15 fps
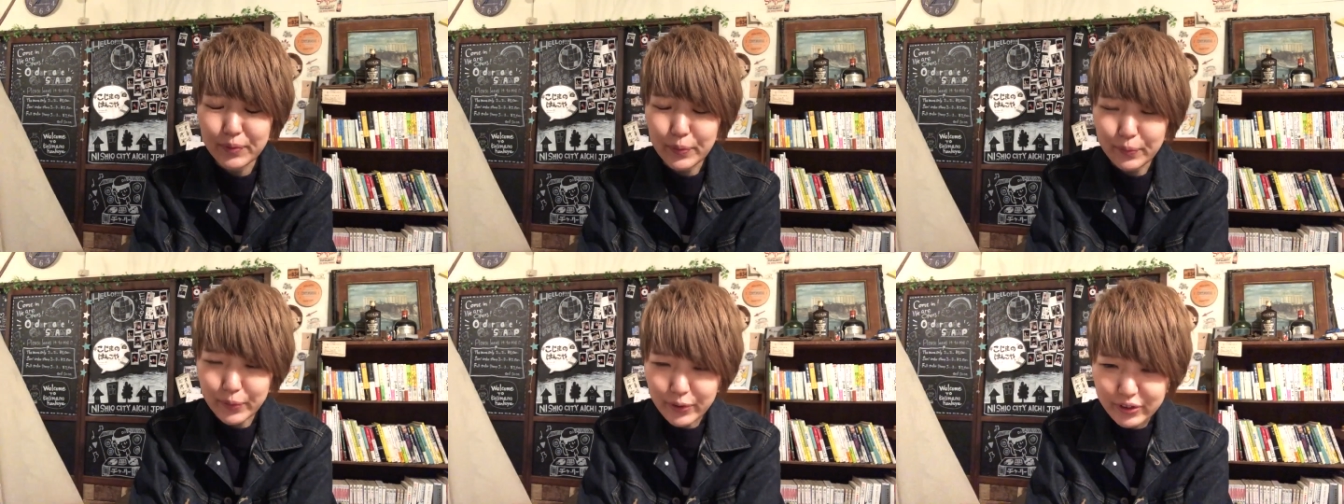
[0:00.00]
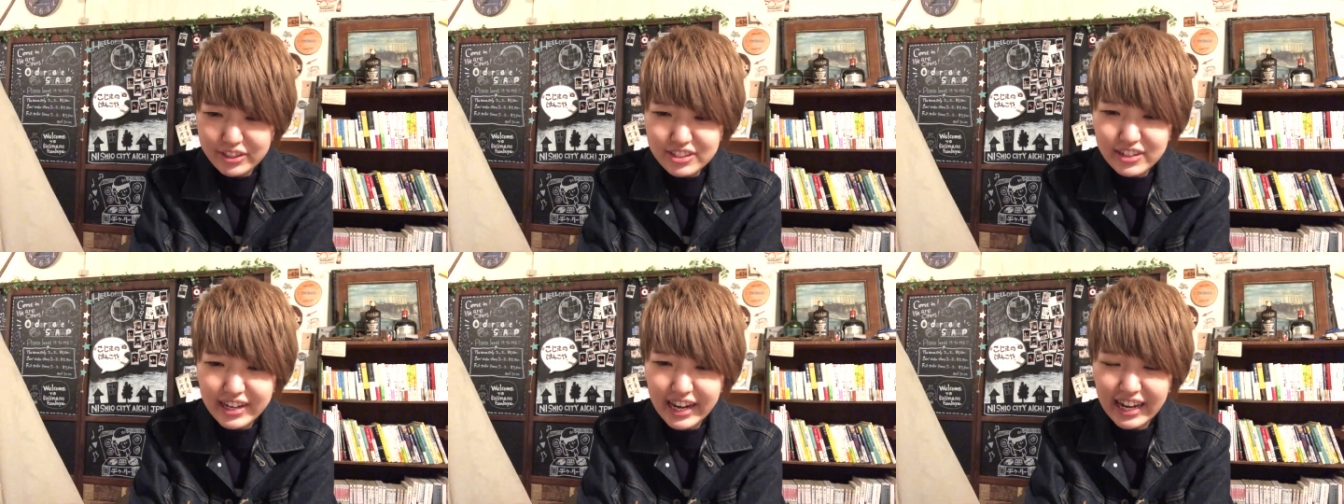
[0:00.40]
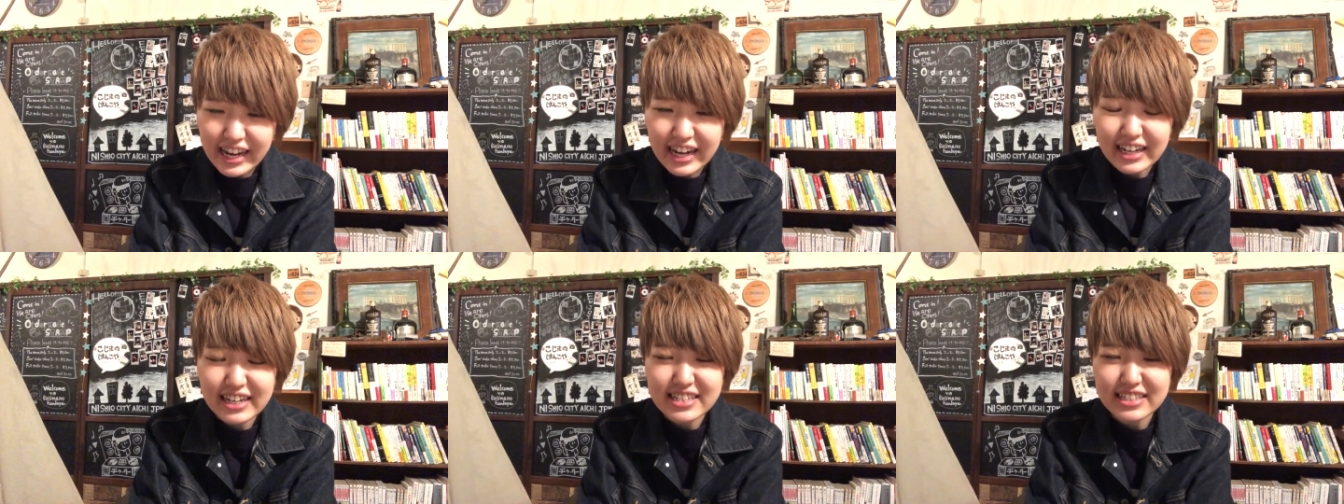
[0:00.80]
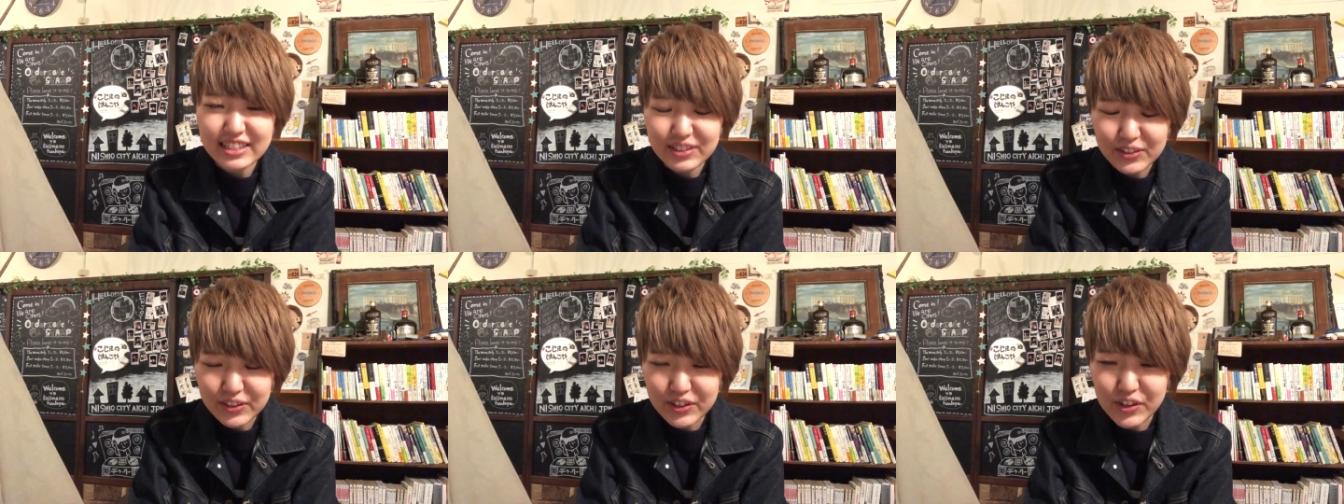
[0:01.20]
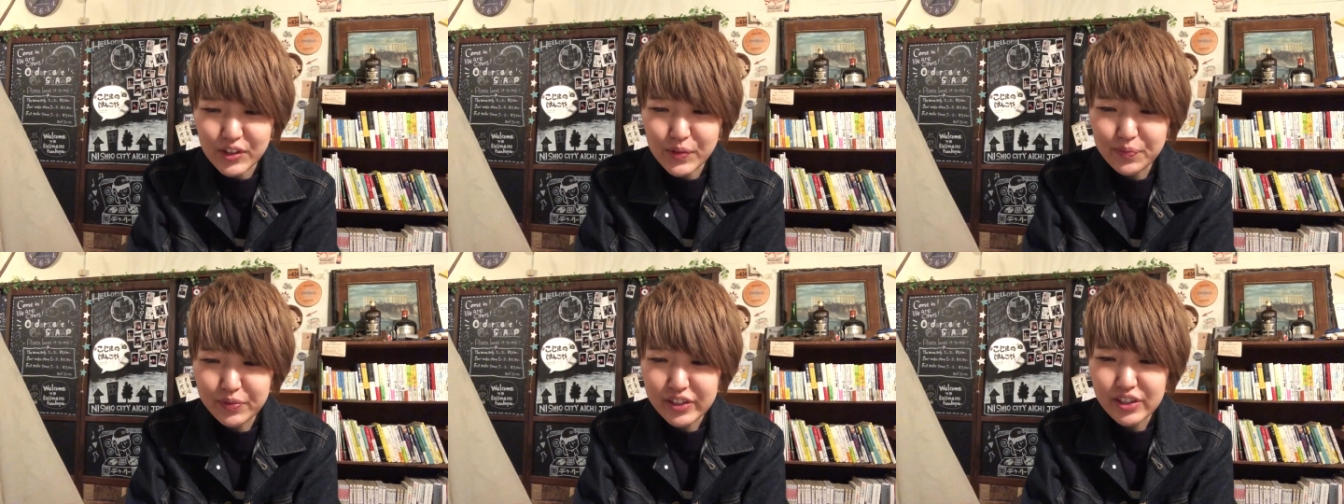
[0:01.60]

もう申し訳ないんですけど